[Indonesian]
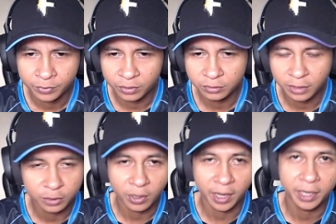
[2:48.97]
Terus gak
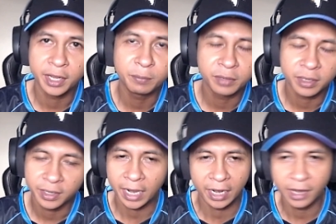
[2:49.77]
ada suara in nya
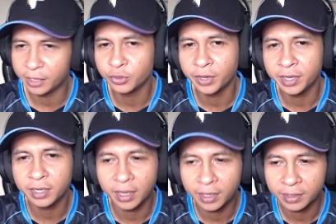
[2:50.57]
Ya, kalian enjoy aja
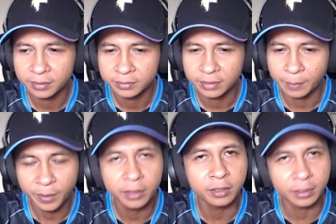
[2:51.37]
lah.
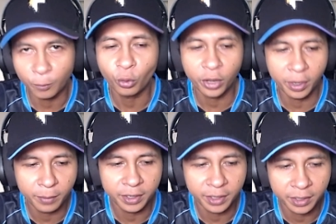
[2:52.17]
Tapi ya tetap oke okay
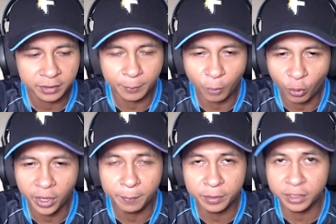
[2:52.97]
mainnya, tetap oke.
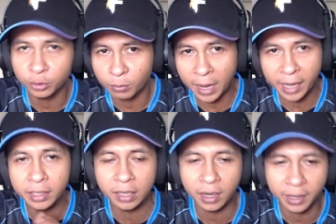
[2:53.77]
Okay. Yang penting tuh
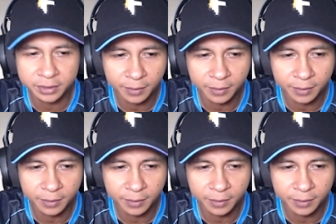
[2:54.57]
mainnya guys